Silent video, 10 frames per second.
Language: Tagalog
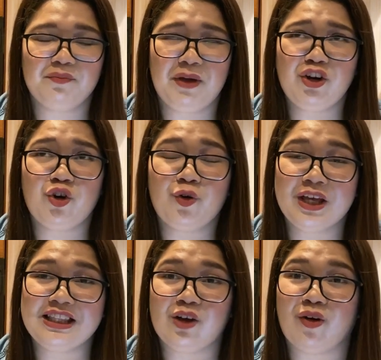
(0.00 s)
Pero kung
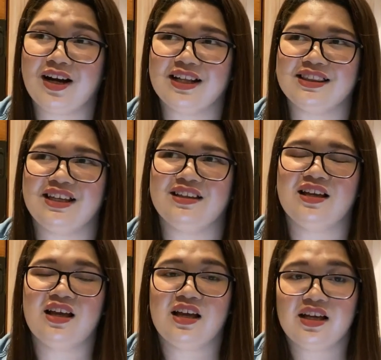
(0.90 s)
hindi quarantine,
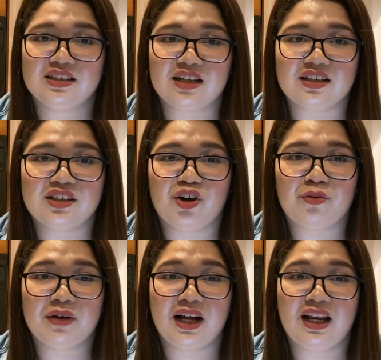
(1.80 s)
isa kasi ako
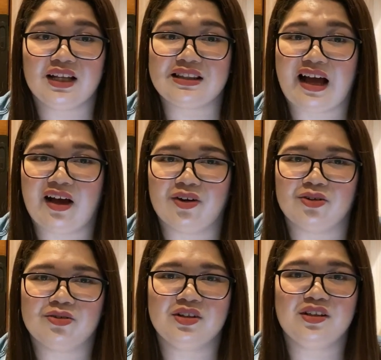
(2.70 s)
magalang pa.
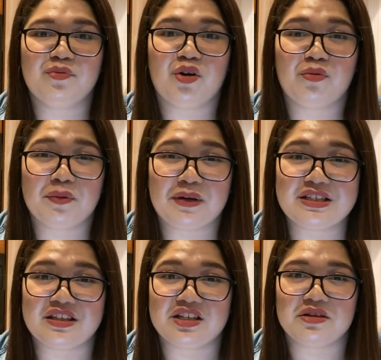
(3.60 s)
Hindi mo ako
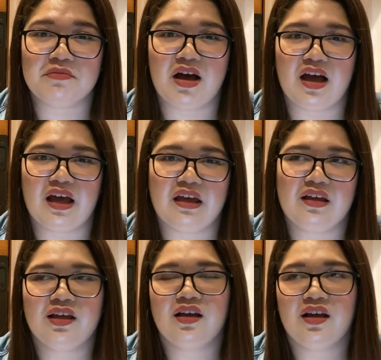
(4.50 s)
mapag-stay sa bahay.
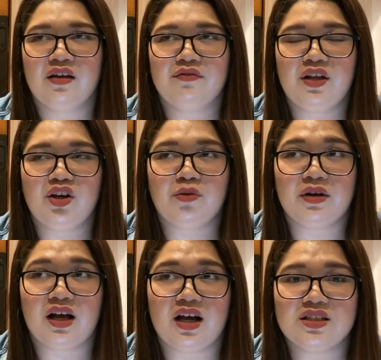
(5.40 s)
Piling ko
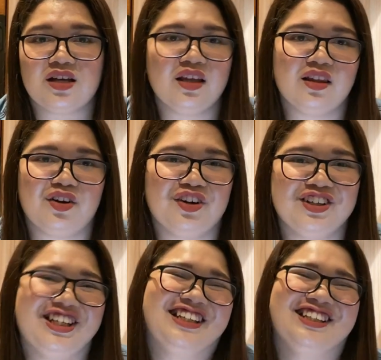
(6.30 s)
mag magkakasakit ako.
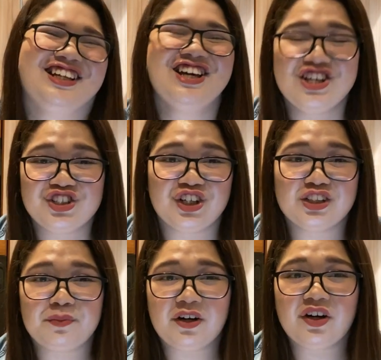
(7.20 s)

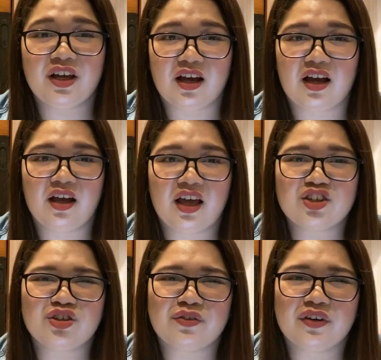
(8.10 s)
Charles Beria,
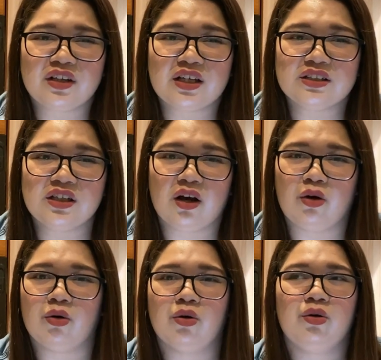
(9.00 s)
extrovert kasi ako.